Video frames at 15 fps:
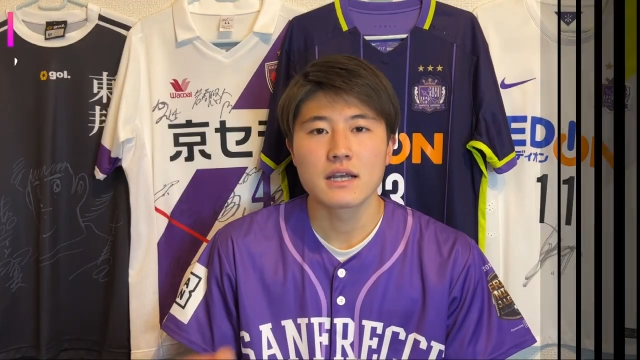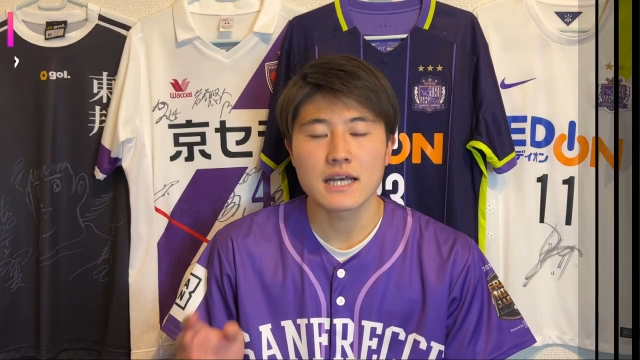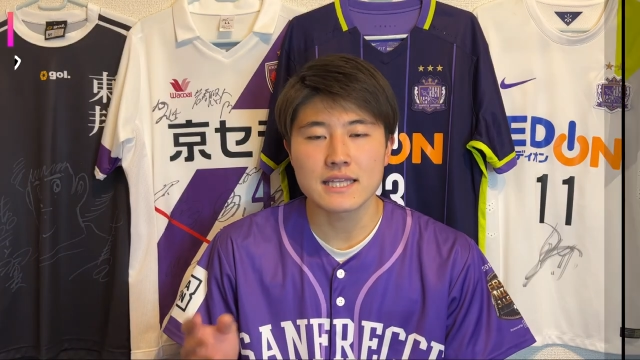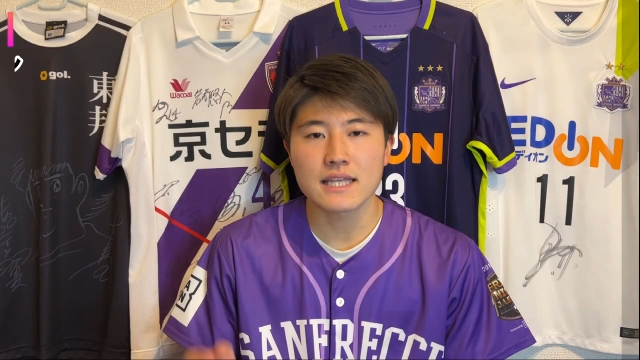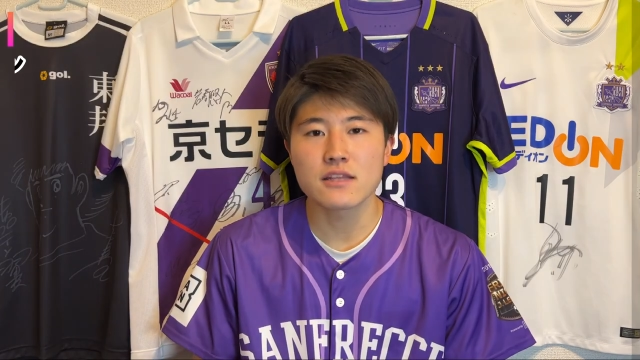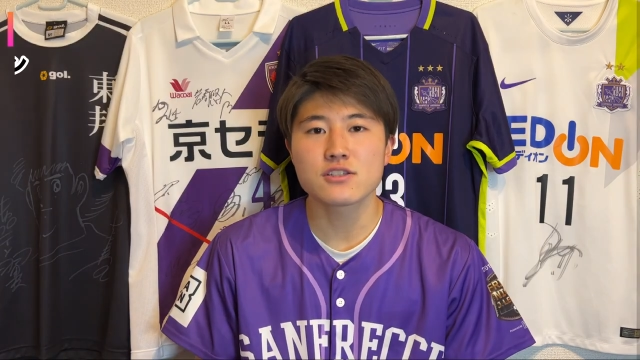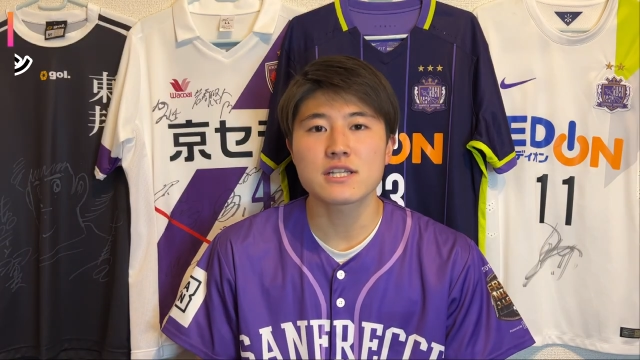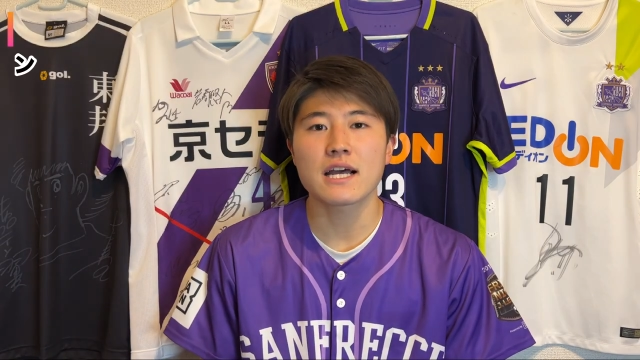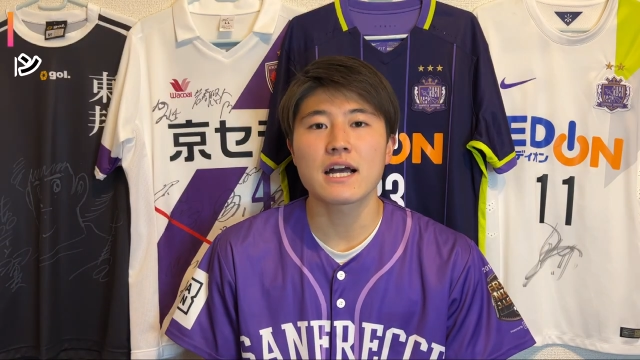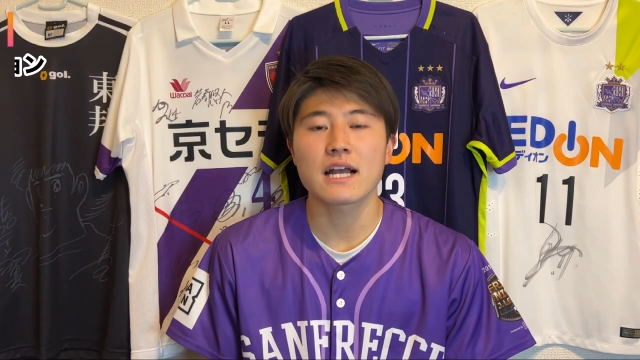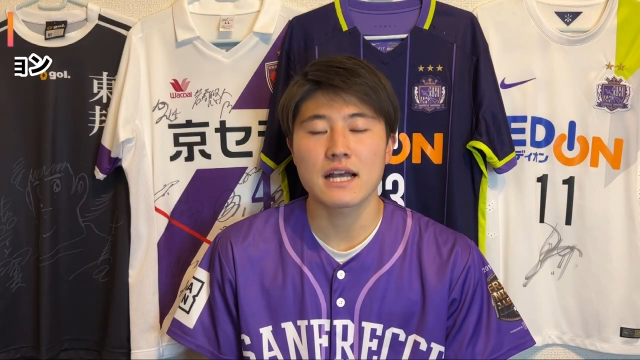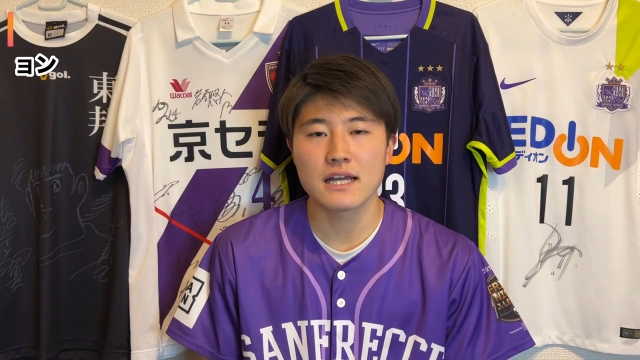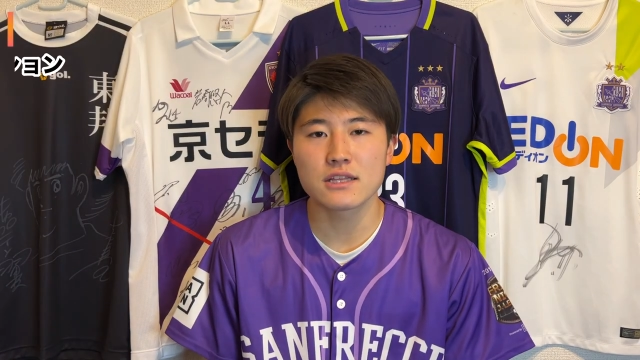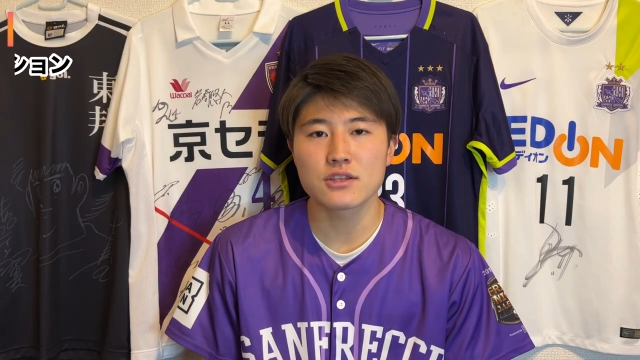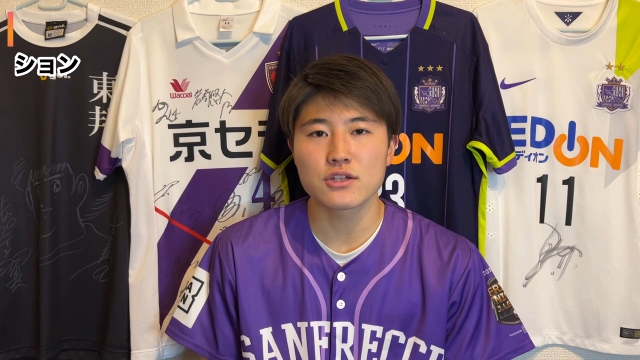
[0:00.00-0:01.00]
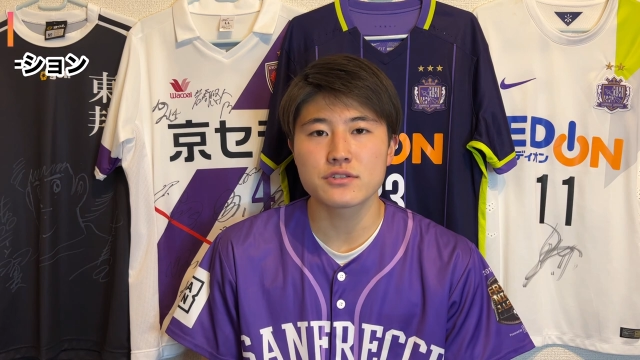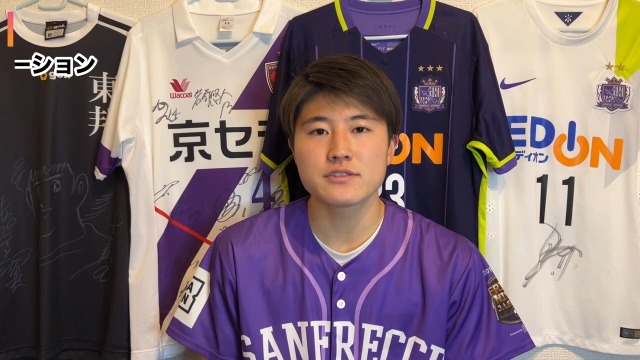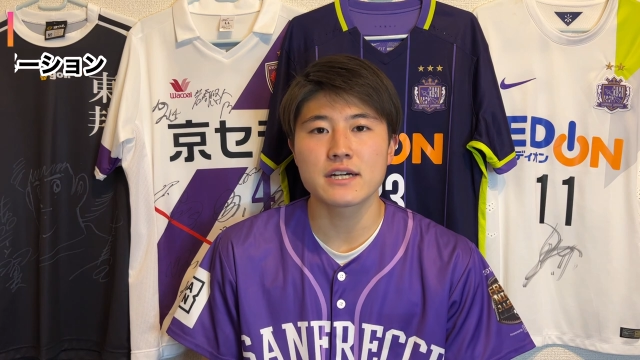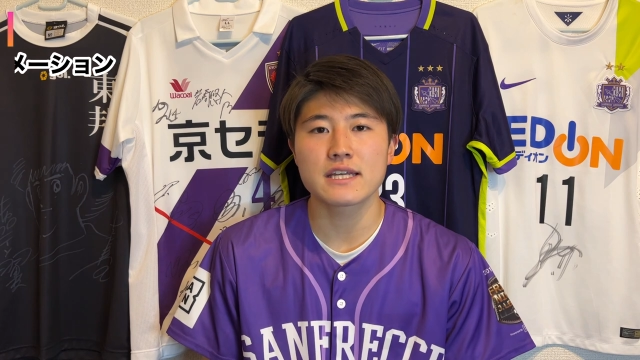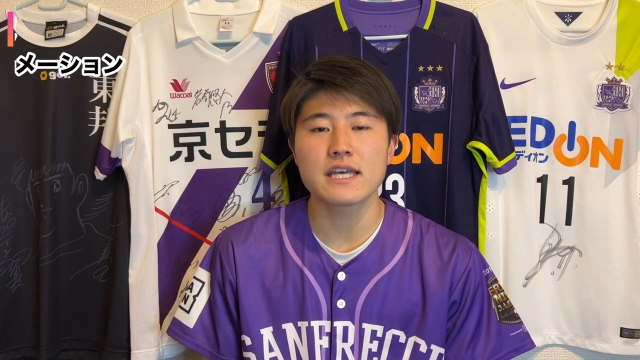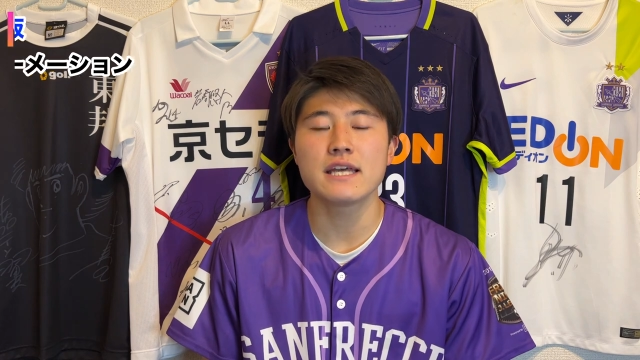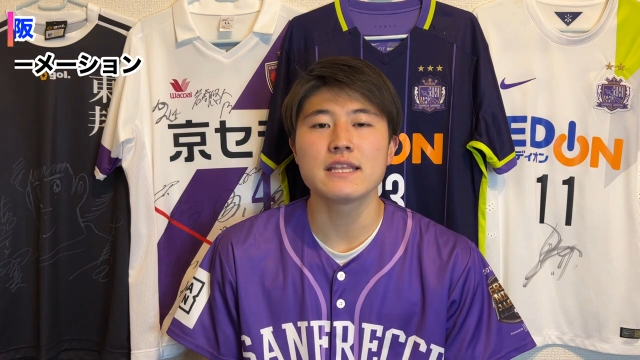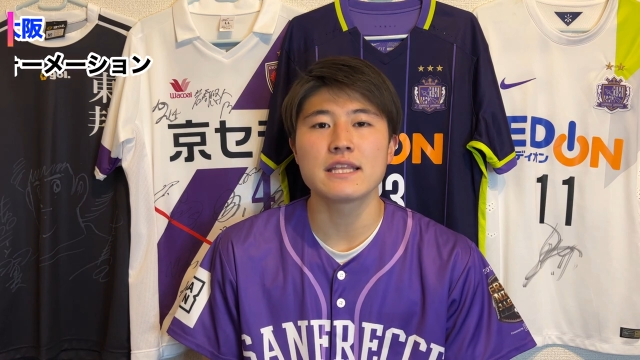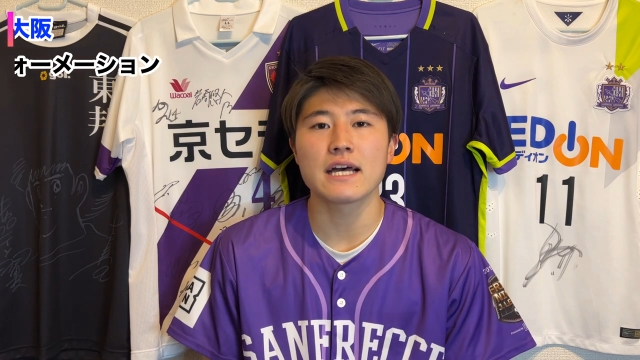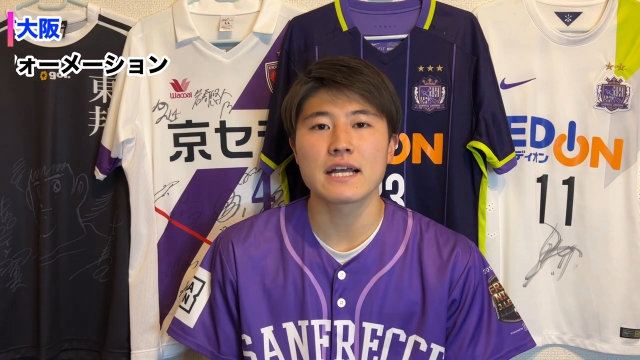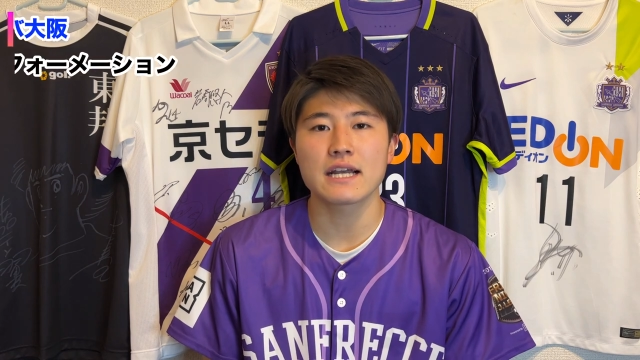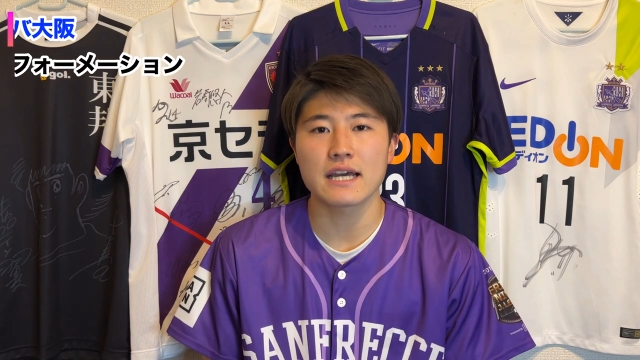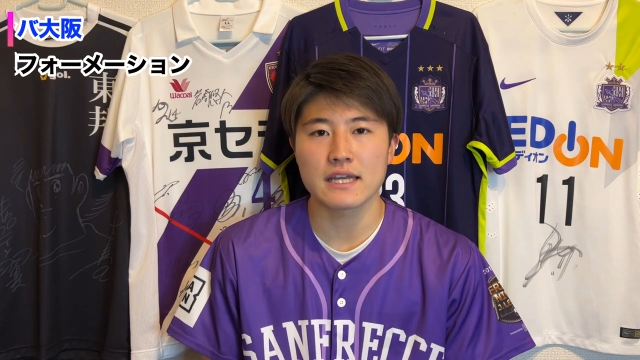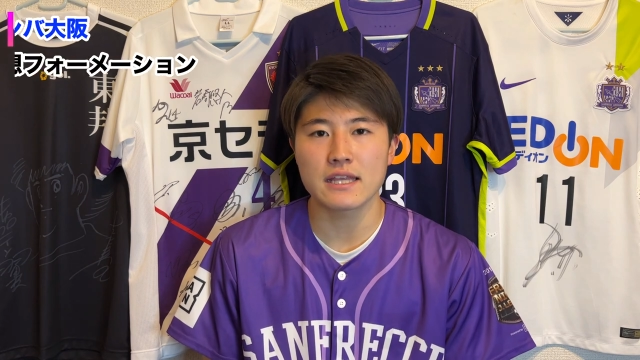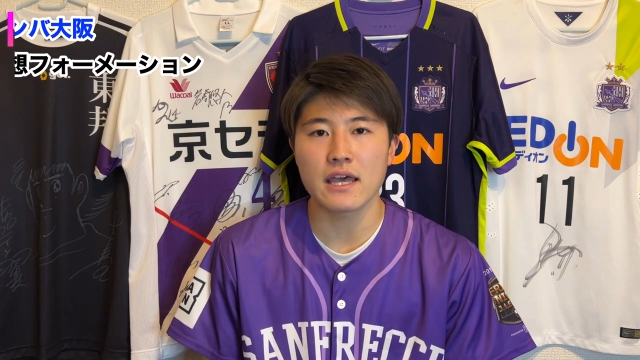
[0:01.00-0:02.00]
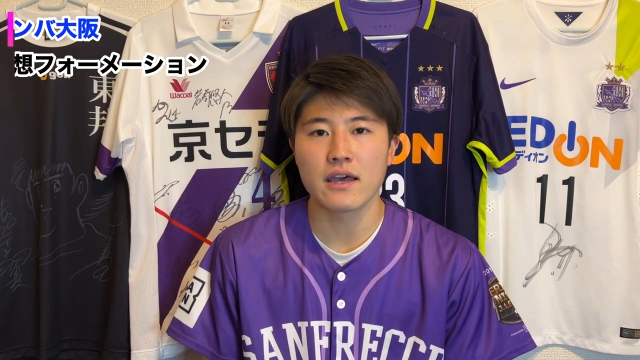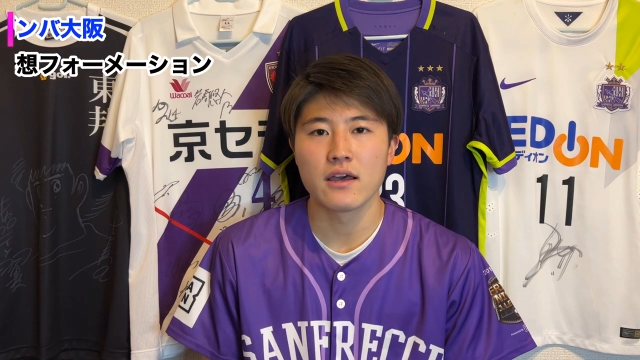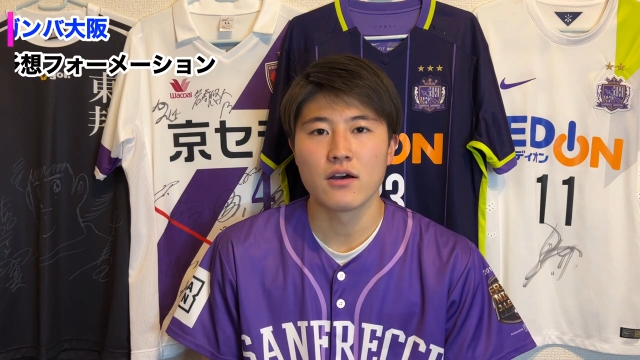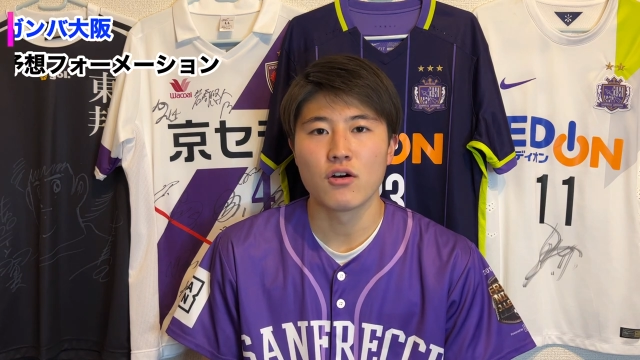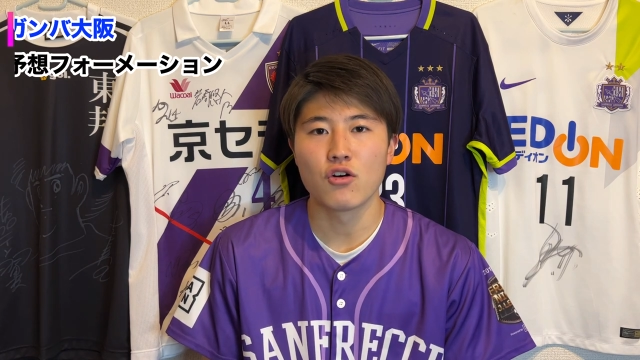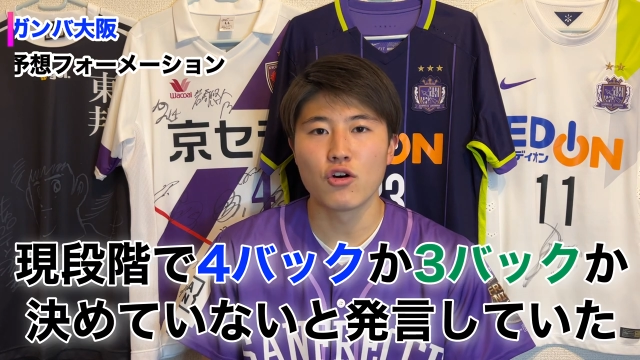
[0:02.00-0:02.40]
片野坂監督は現段階で